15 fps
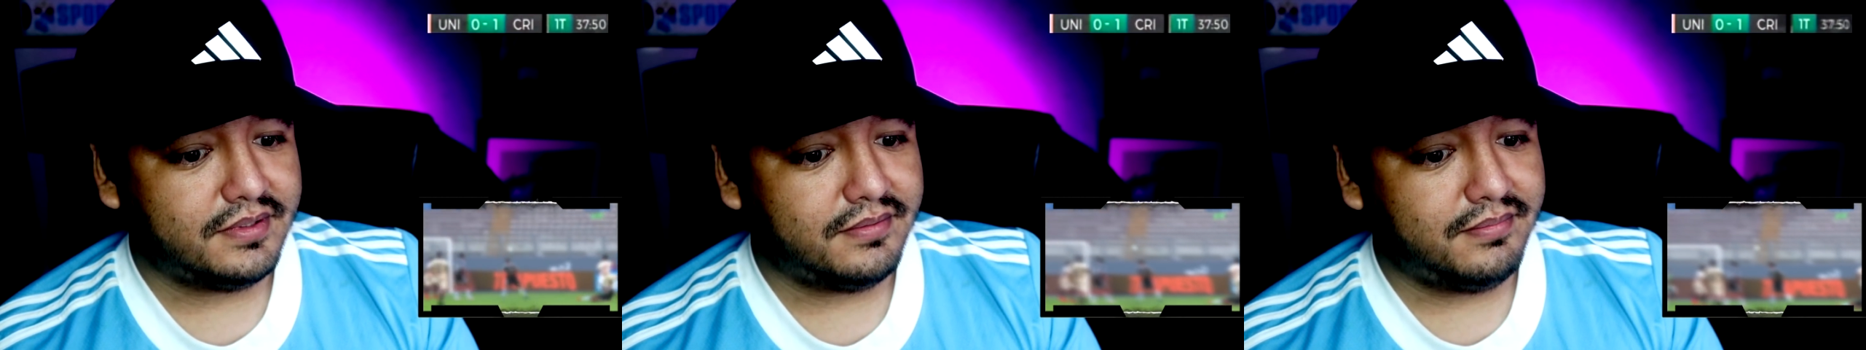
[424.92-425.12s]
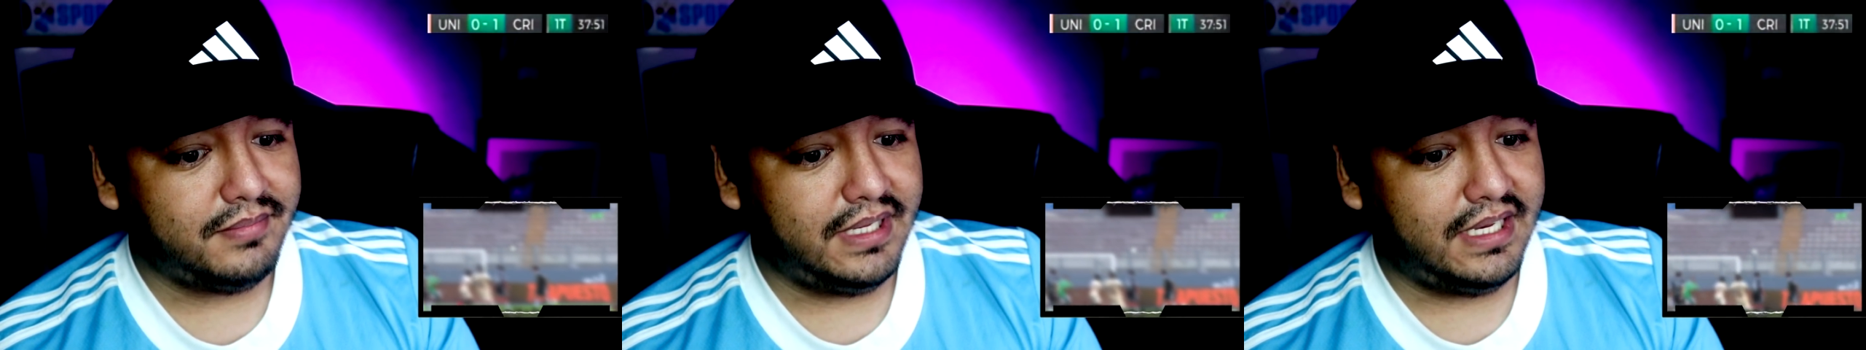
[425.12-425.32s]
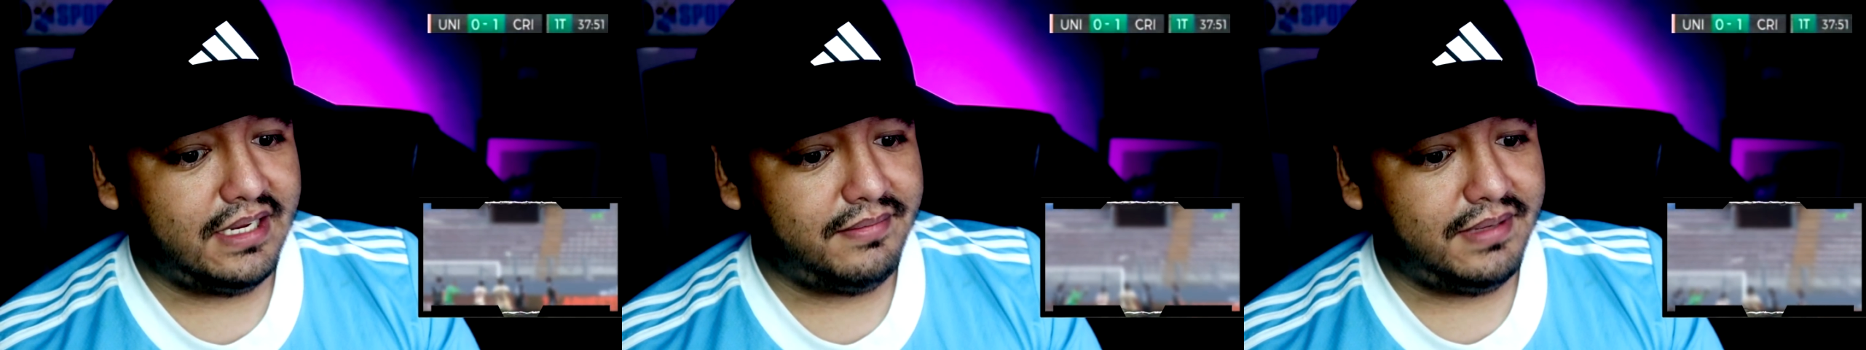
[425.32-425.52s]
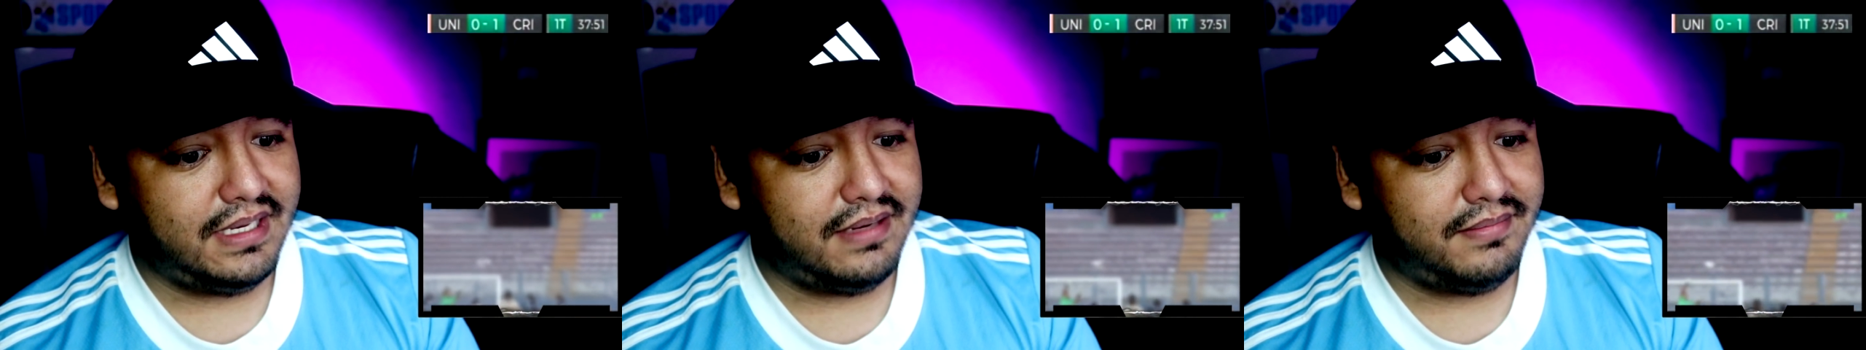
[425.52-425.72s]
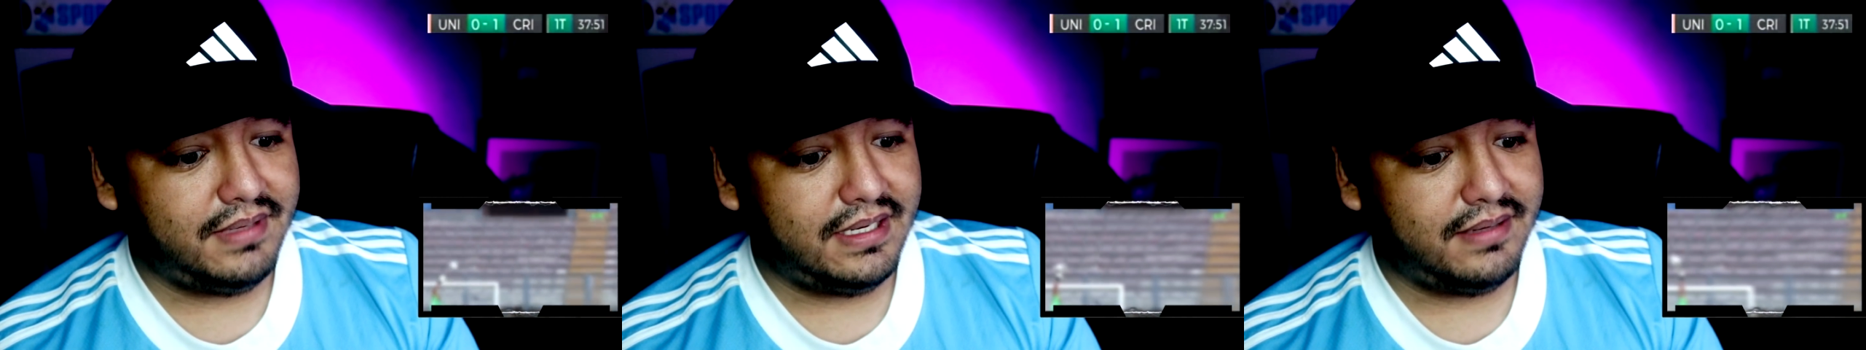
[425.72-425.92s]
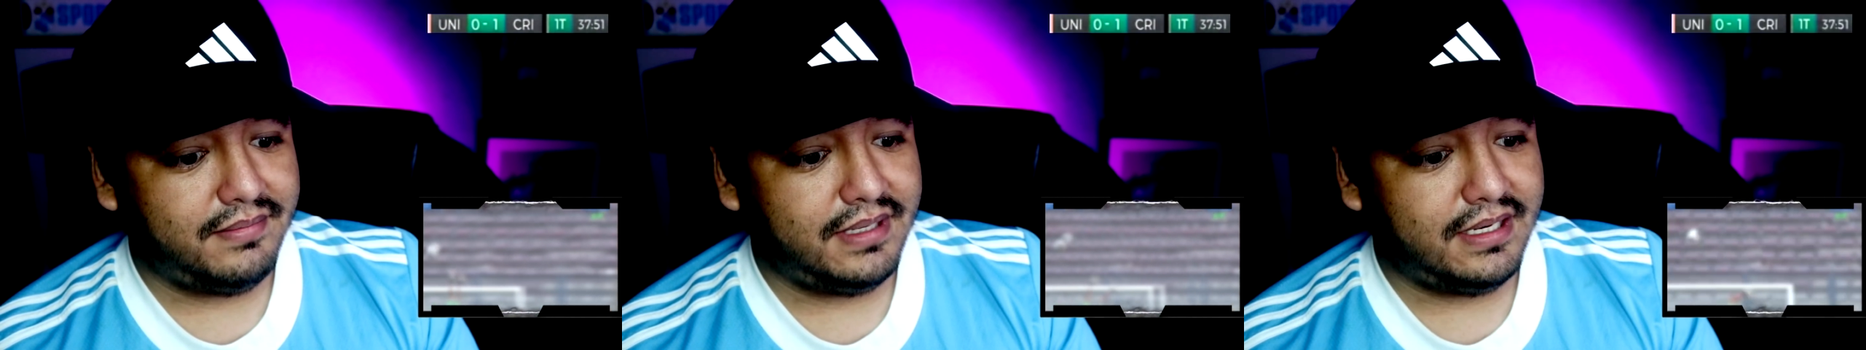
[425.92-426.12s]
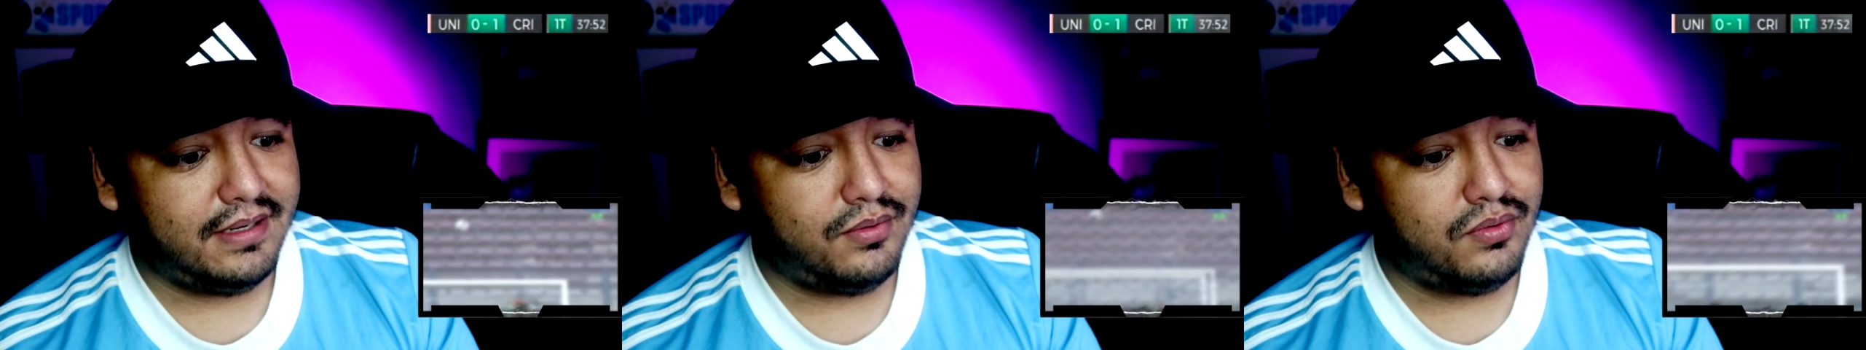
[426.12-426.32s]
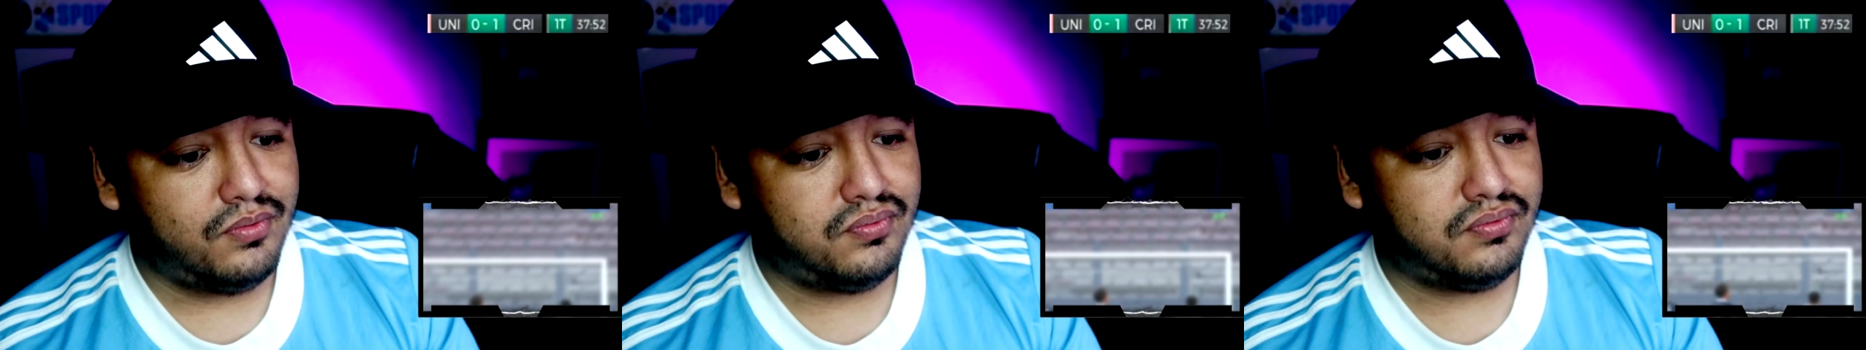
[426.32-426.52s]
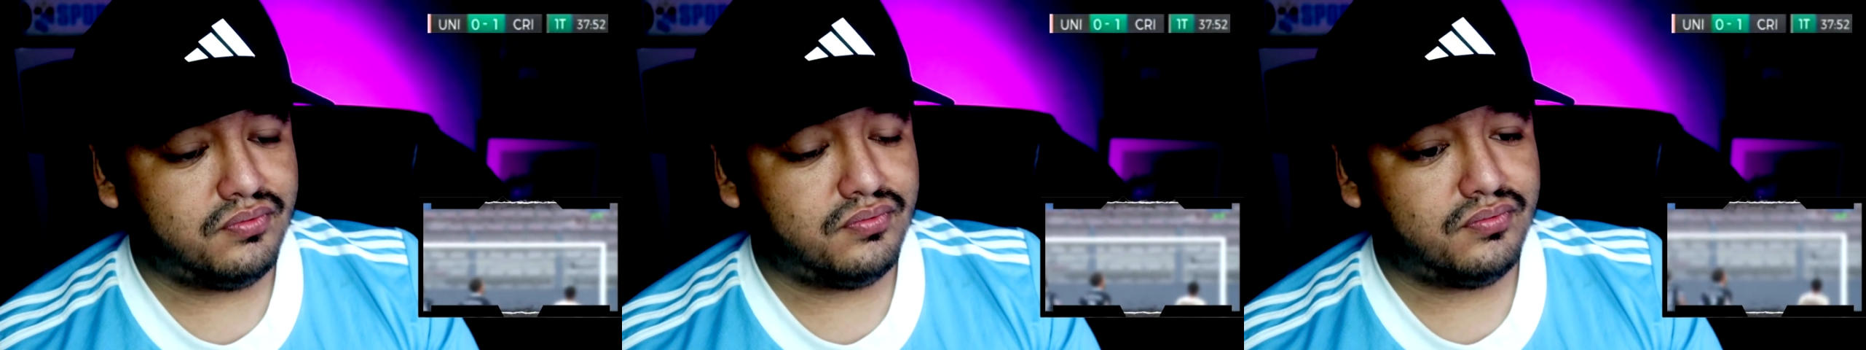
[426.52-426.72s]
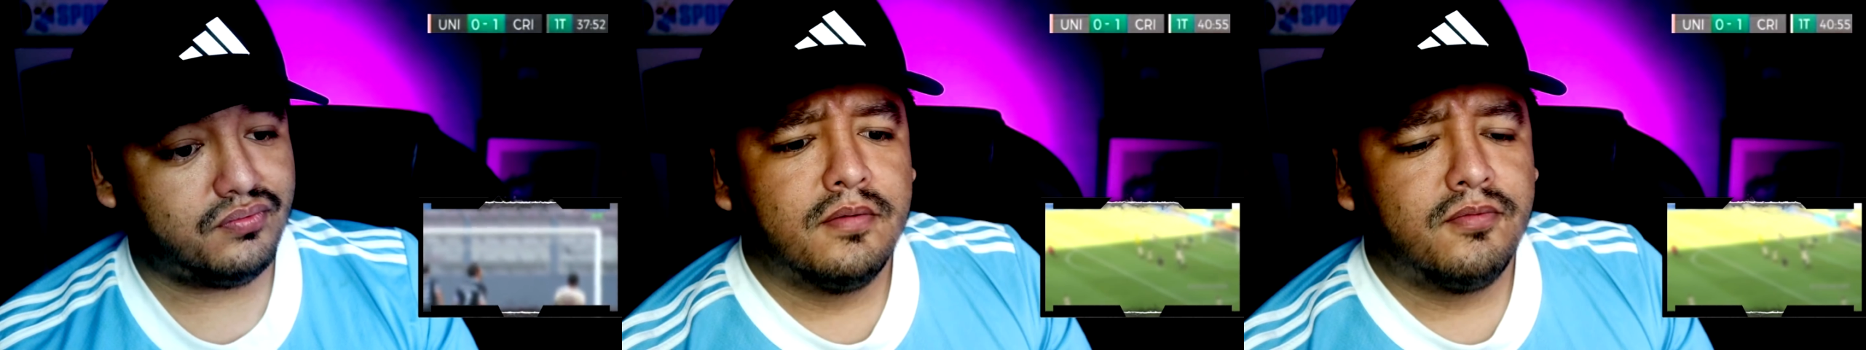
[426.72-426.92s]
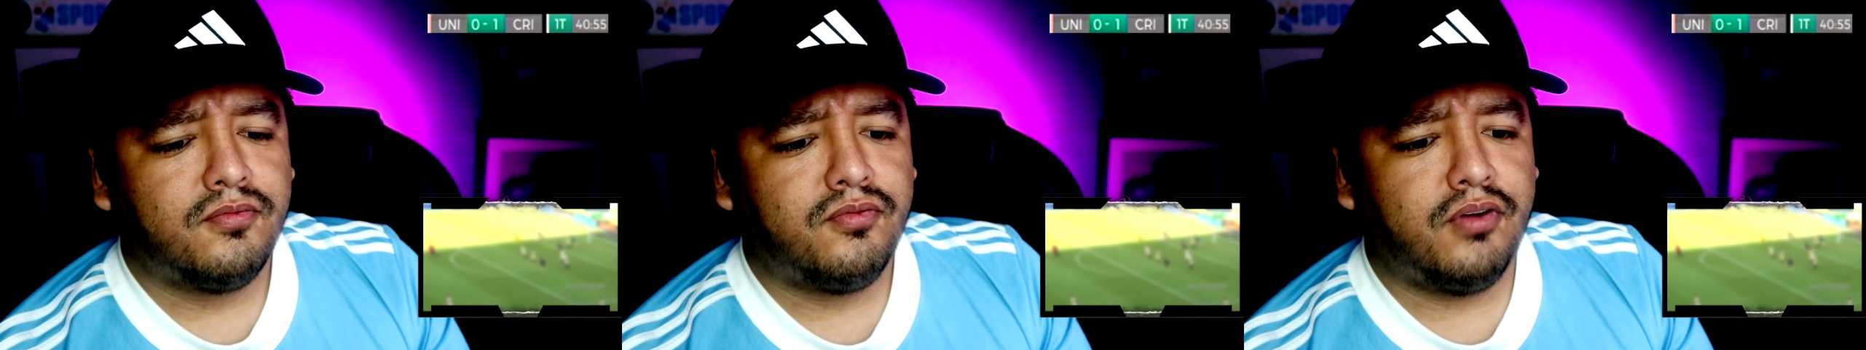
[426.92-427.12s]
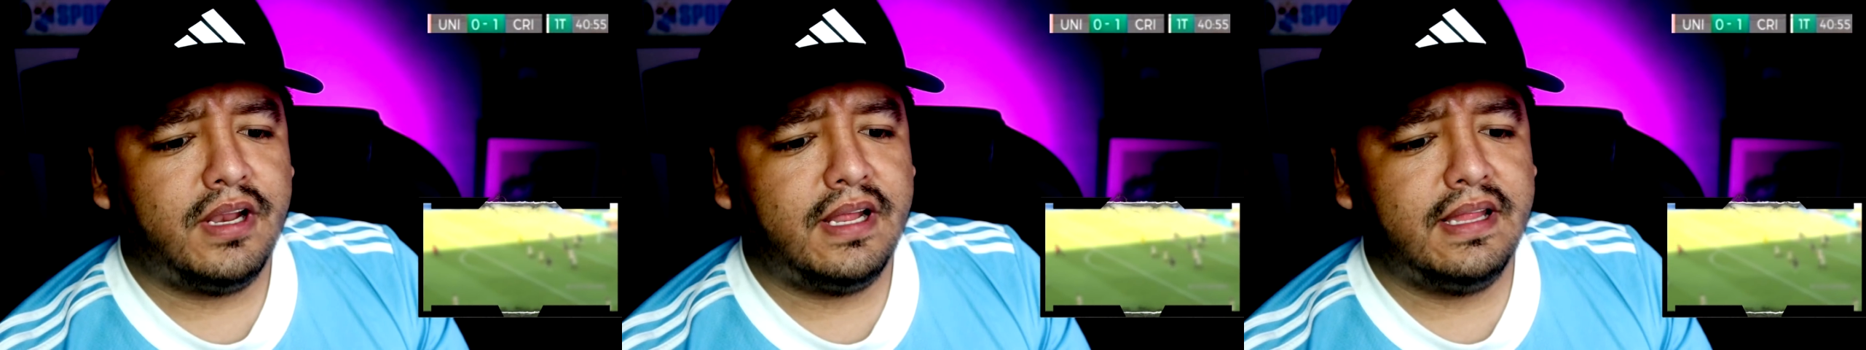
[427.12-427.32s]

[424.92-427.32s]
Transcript: Mira, mira, mira, mira. Fuera